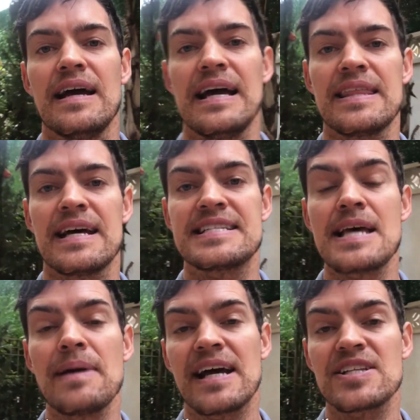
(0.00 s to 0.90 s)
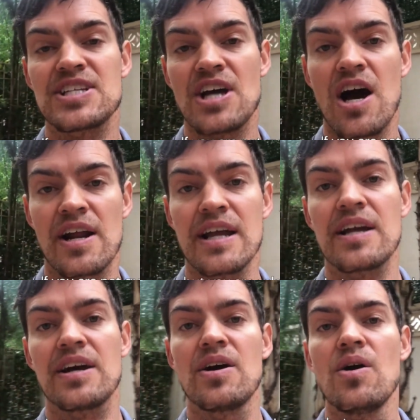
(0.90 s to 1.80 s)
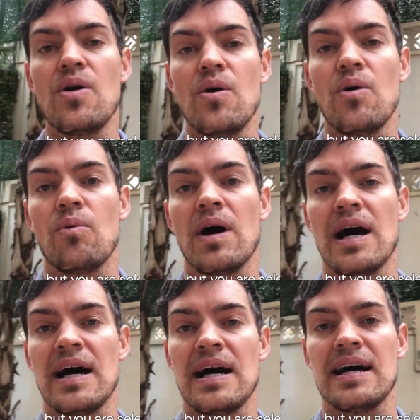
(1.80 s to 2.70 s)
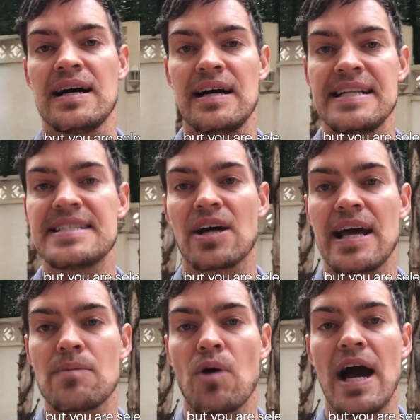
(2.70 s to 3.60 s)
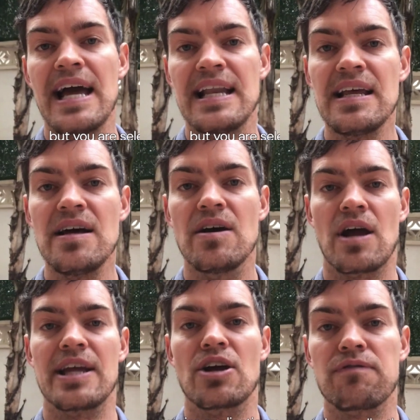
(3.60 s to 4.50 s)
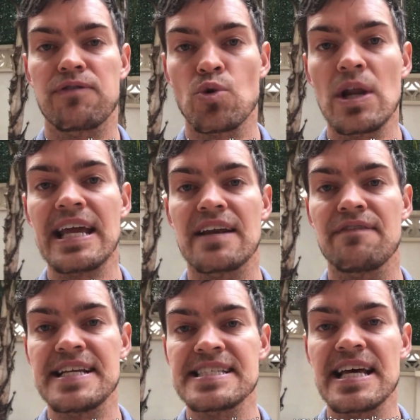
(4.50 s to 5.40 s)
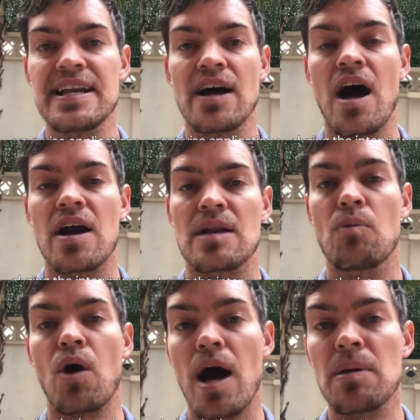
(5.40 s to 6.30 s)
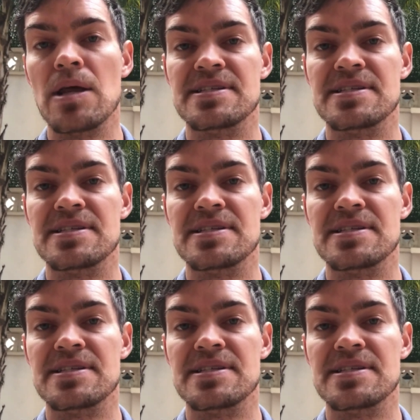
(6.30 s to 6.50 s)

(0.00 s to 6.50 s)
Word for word: اذا تم اختيارك وانت غير مؤهل راح يرفضوا لك الفيزا نهار المقابله